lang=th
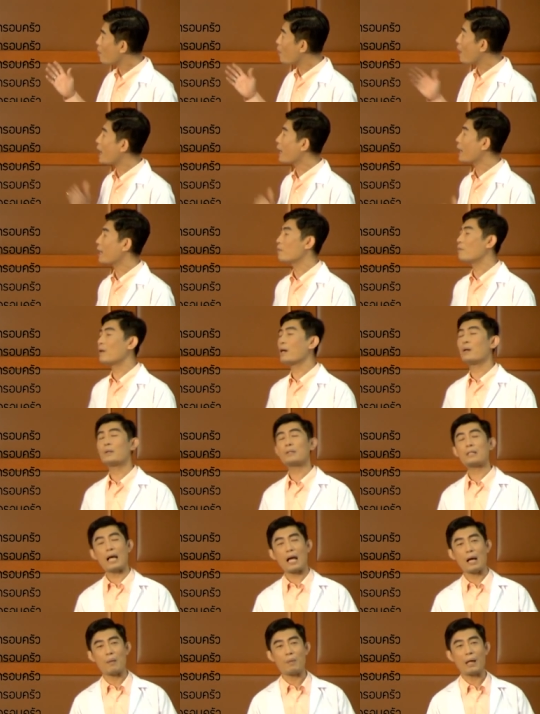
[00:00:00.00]
ค่อยมาว่ากันว่าเขา
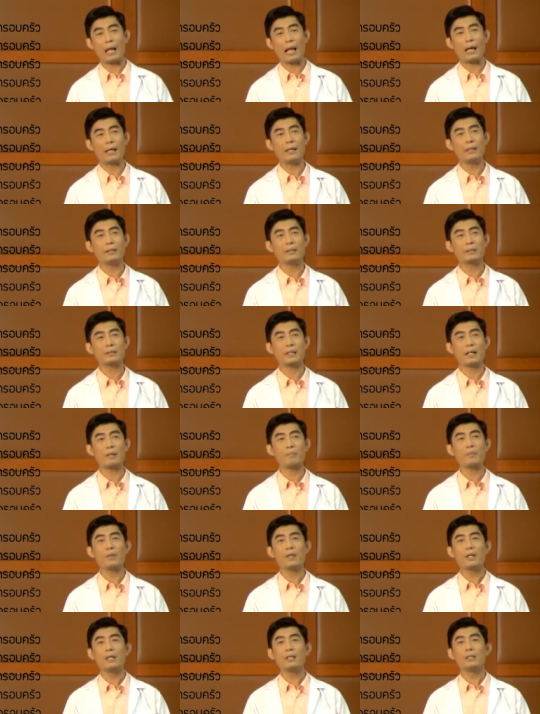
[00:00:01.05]
ถามอะไรนะครับ